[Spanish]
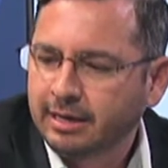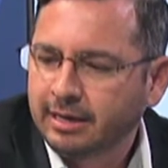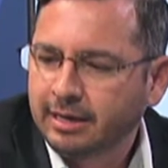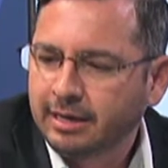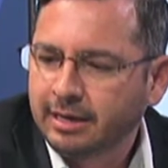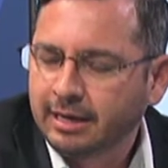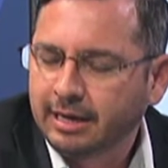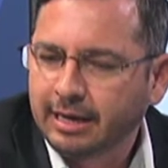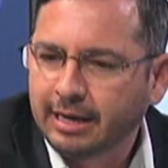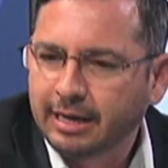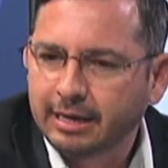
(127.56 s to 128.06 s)

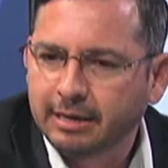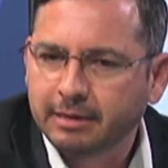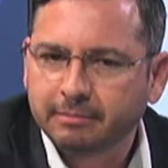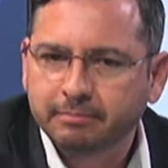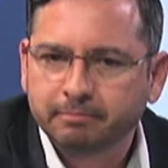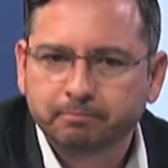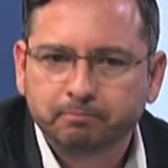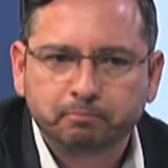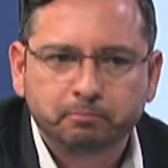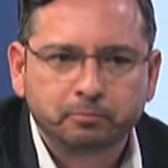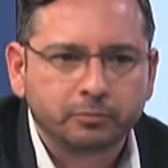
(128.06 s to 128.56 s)
en
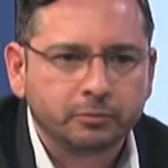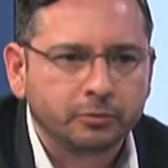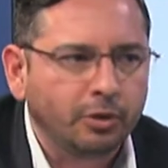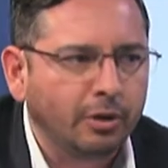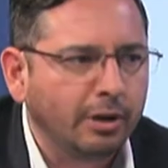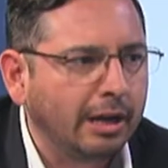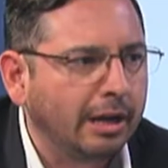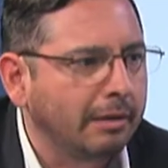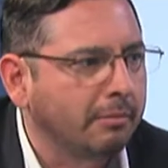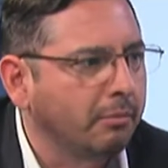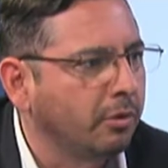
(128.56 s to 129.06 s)
no
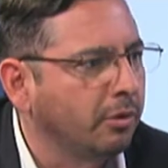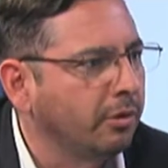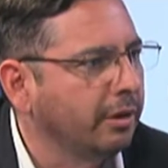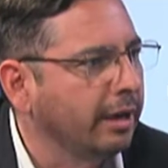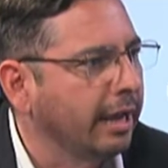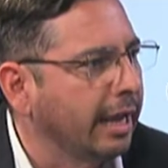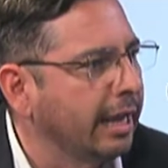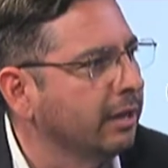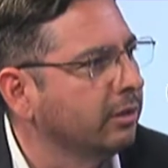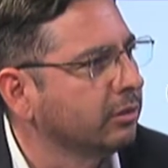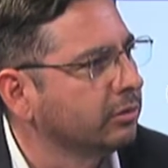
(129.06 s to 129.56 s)
el amor
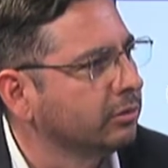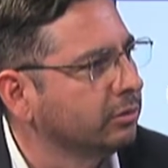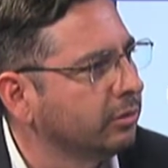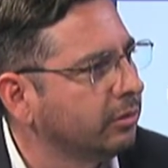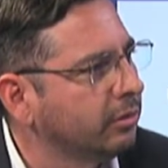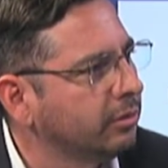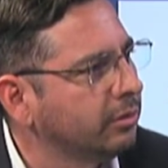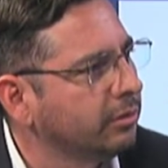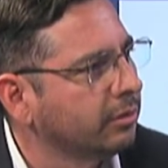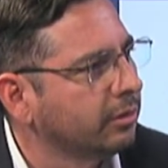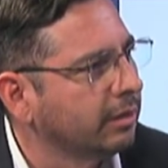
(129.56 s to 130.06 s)
eros,
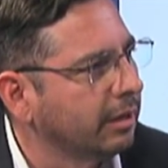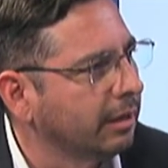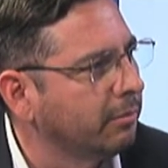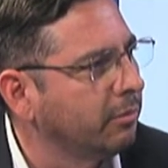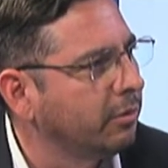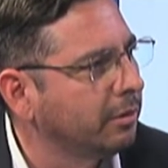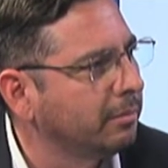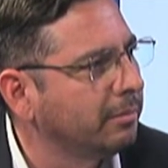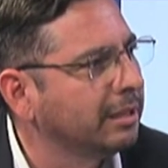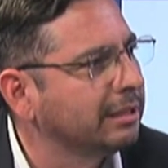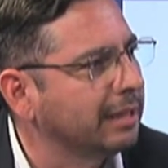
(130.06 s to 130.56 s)
no, el
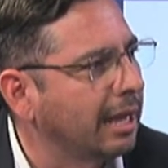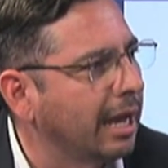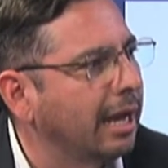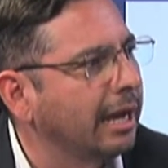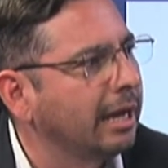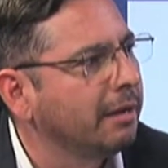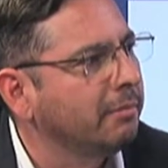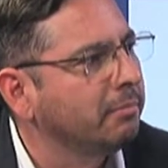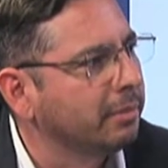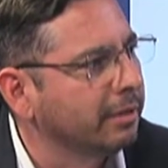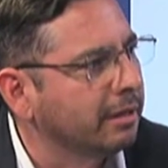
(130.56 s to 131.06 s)
amor más
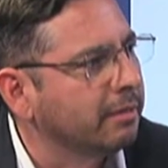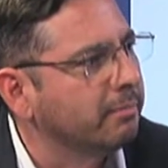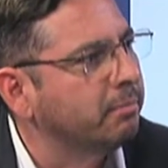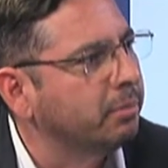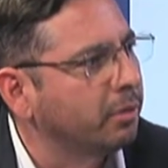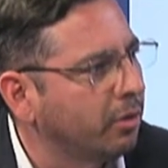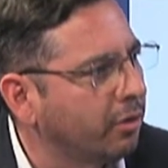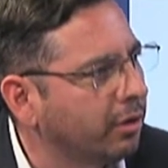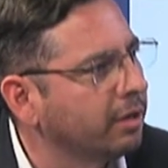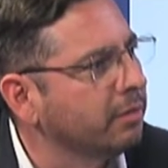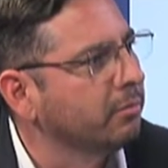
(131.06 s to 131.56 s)
ágape del
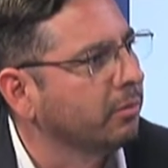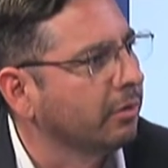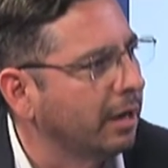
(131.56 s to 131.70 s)
prójimo.